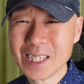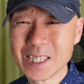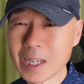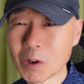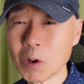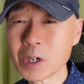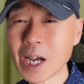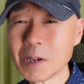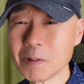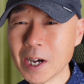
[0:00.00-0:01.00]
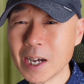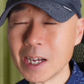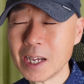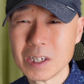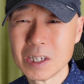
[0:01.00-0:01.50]
で、今回は
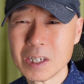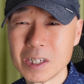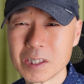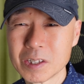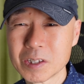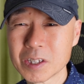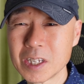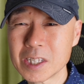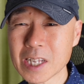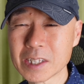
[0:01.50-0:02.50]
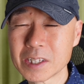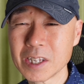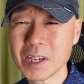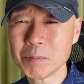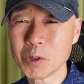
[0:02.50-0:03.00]
月撮
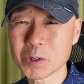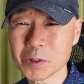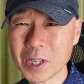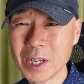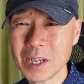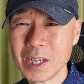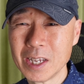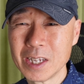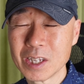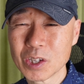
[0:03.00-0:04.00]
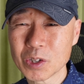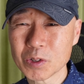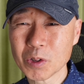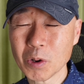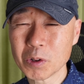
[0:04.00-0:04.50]
影モードで手
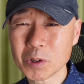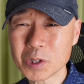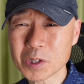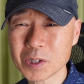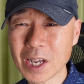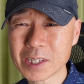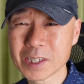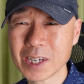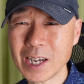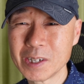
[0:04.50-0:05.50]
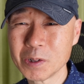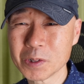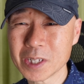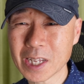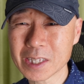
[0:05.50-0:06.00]
動露出が使えるよう
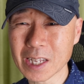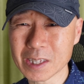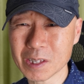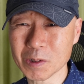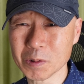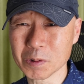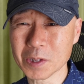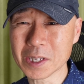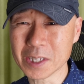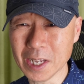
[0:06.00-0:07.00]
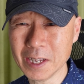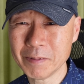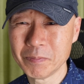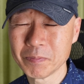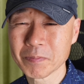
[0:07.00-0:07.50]
になったっていうことですね。
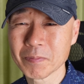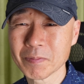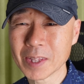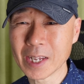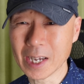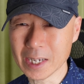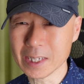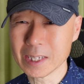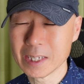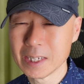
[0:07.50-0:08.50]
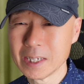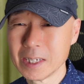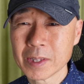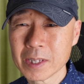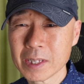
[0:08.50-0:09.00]
はい。
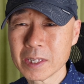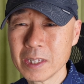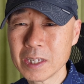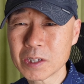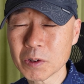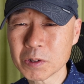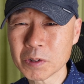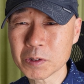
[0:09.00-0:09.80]
日食の